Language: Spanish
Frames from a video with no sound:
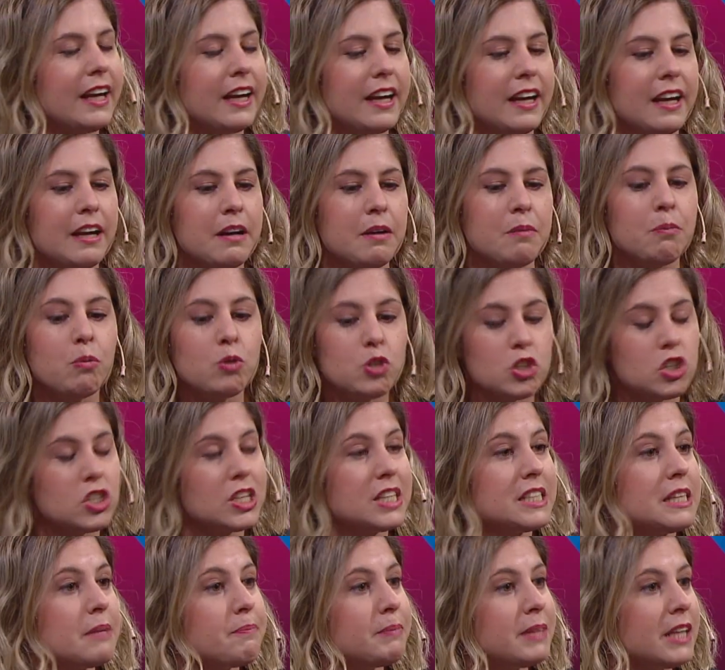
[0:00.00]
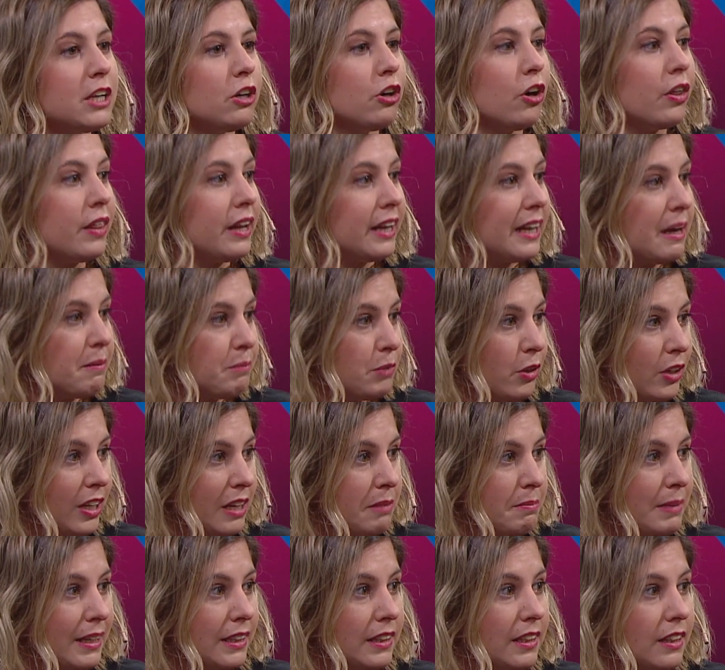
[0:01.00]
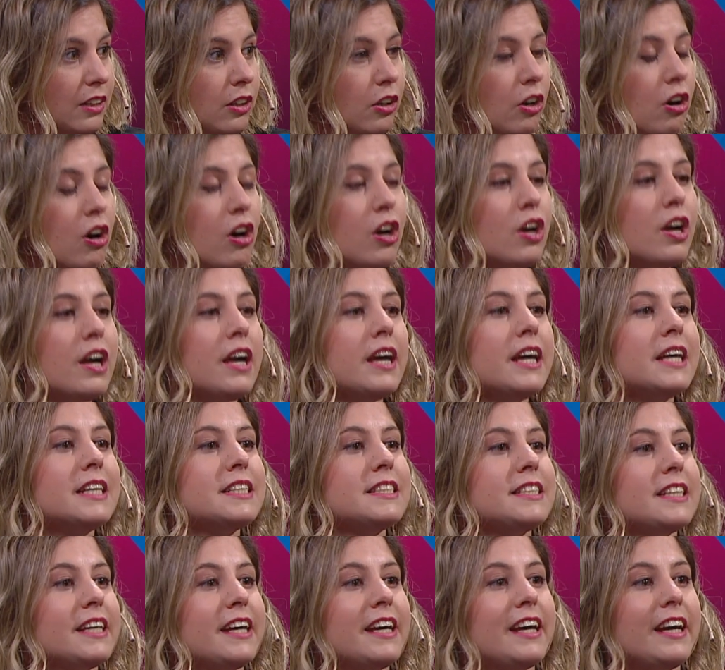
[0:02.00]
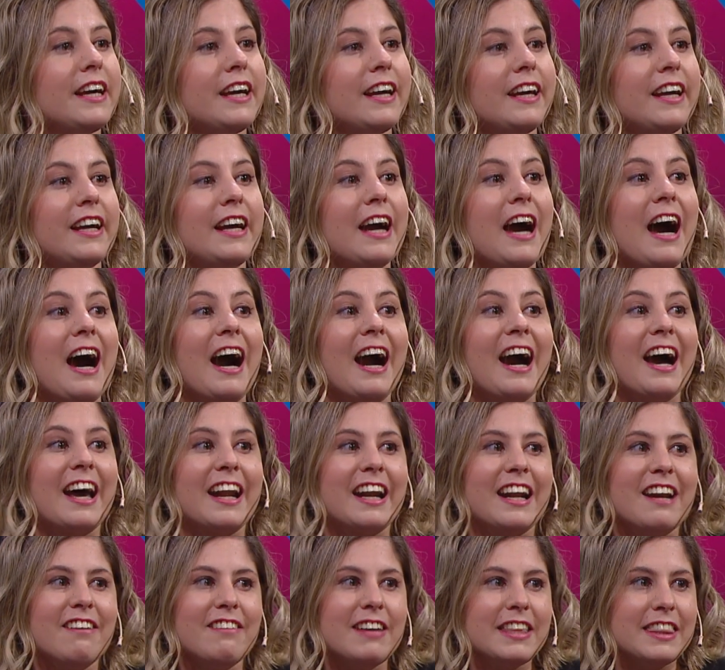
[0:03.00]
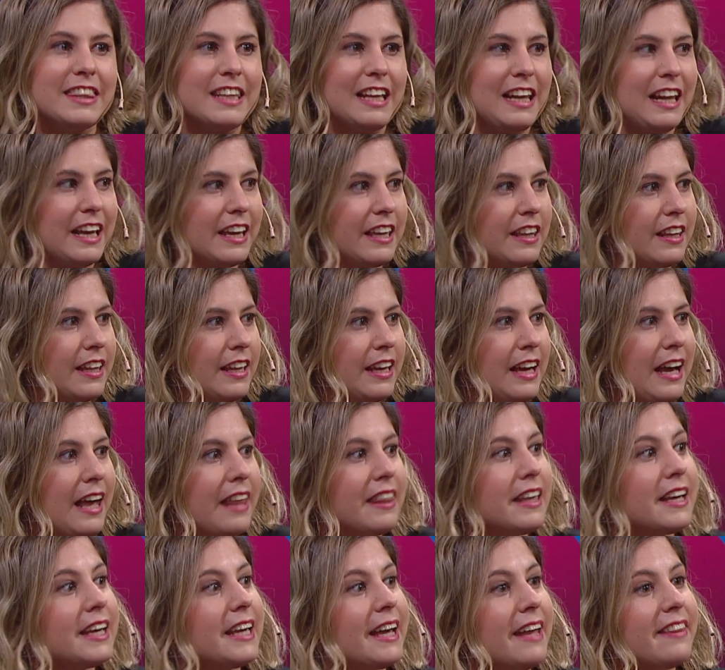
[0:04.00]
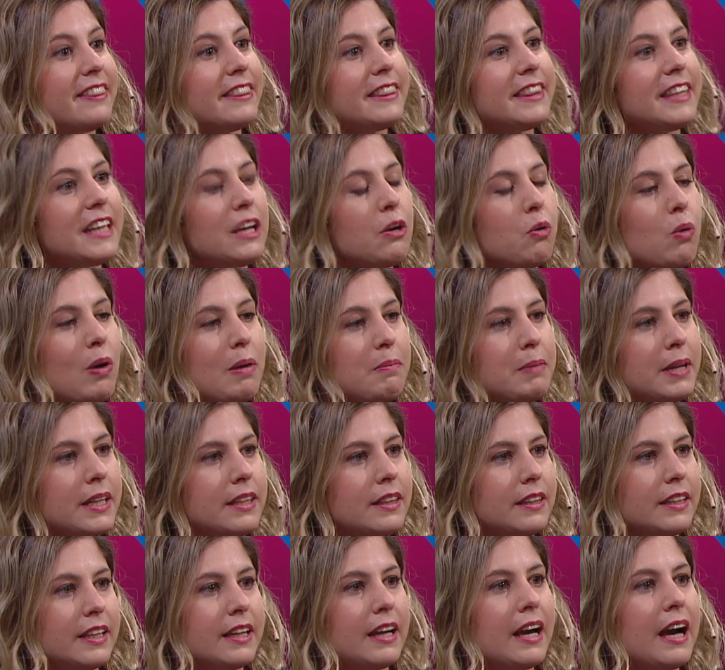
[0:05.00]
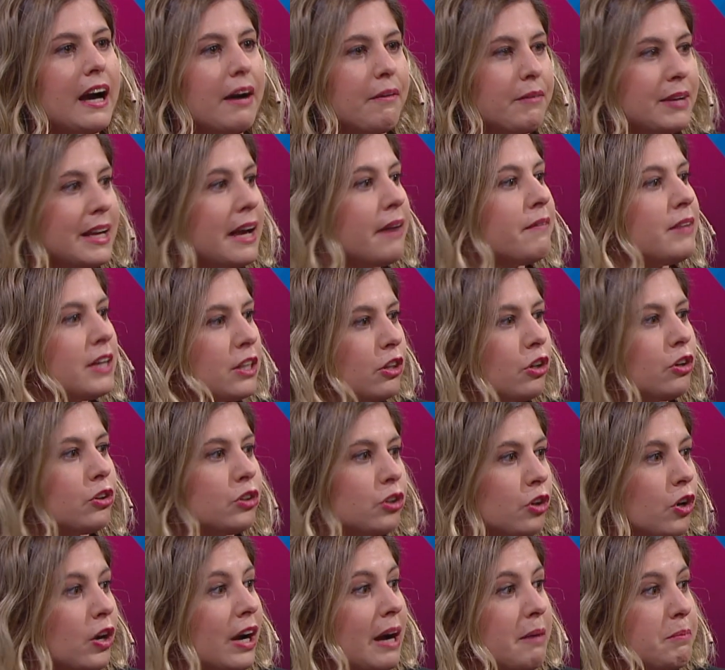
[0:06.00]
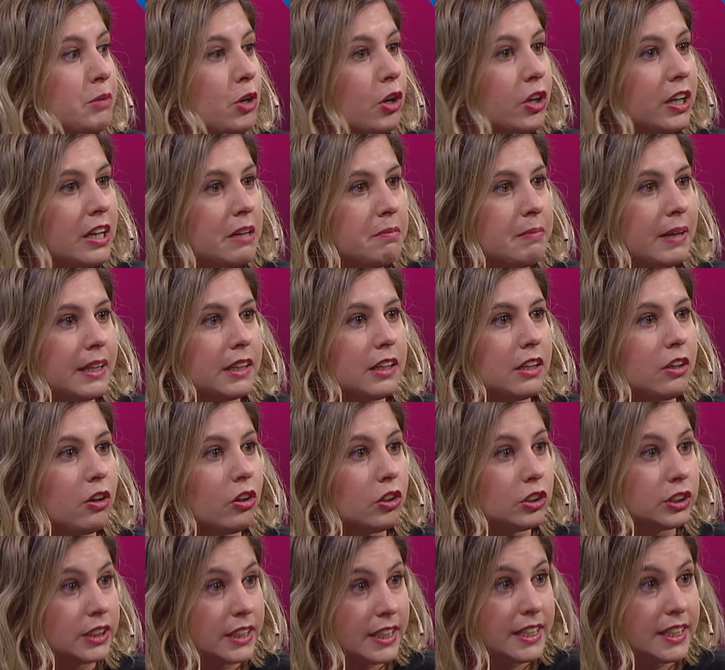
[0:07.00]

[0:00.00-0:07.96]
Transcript: eh, muchos escépticos del cambio climático se eh, agarraban de la idea de que antiguamente había habido otros cambios climáticos.